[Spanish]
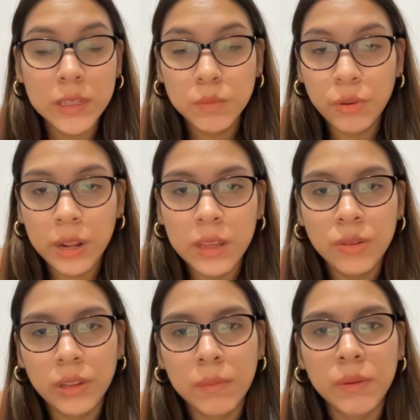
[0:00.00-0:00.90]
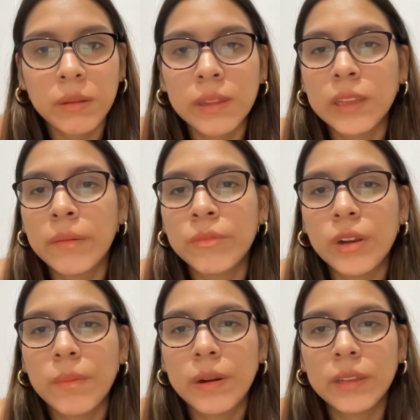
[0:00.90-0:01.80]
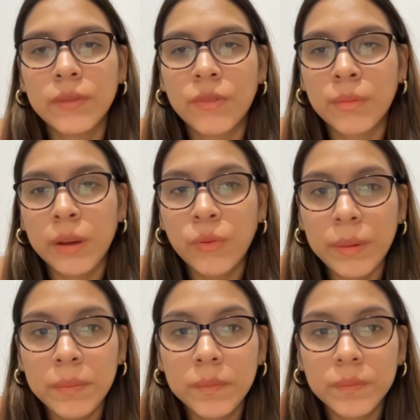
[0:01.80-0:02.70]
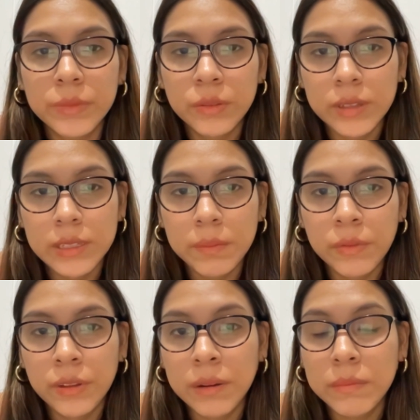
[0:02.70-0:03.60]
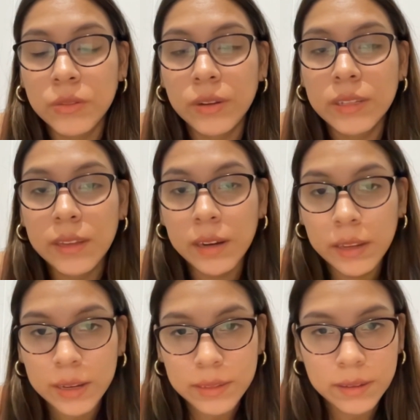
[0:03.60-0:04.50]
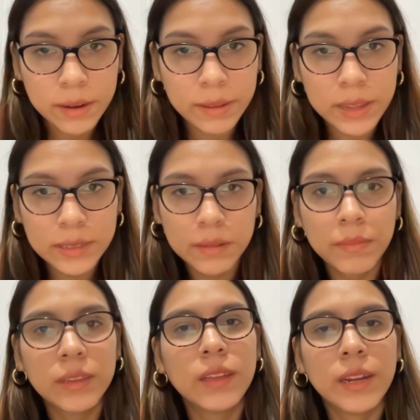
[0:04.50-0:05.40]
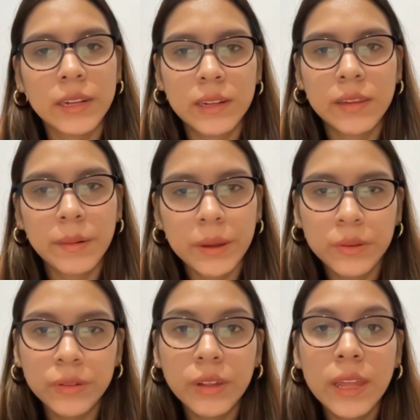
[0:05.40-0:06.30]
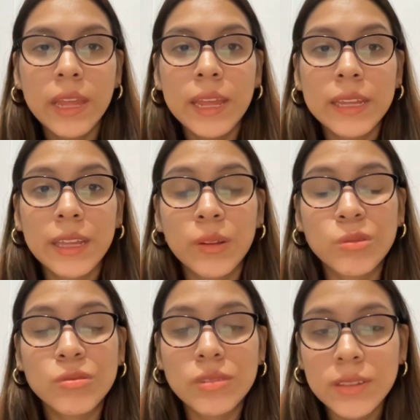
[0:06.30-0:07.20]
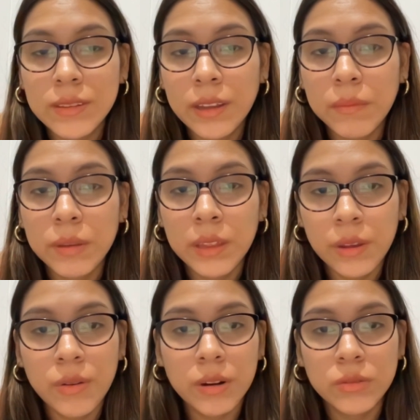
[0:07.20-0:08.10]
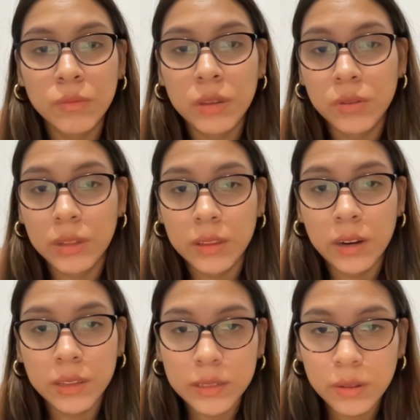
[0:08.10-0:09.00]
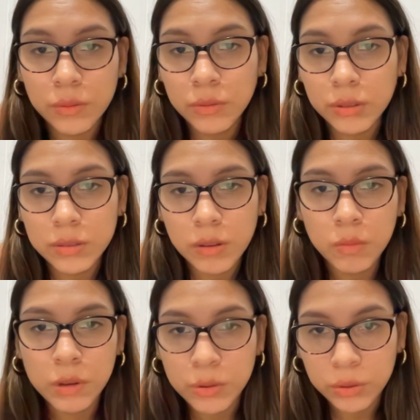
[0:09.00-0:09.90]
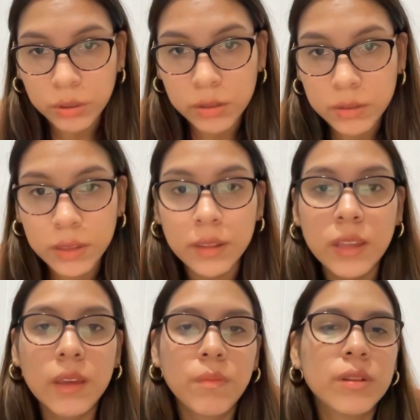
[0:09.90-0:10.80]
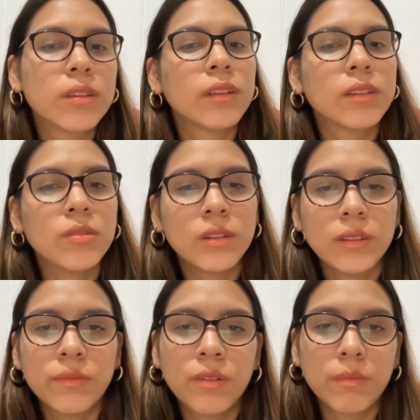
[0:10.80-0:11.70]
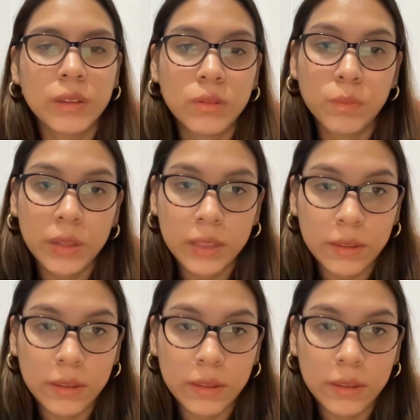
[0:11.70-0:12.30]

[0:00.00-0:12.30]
Es por ello que implementamos la plataforma web, donde se podrán visualizar las clases grabadas y material de trabajo, que consisten en videos resumidos de 30 segundos a 1 minuto y presentaciones en formato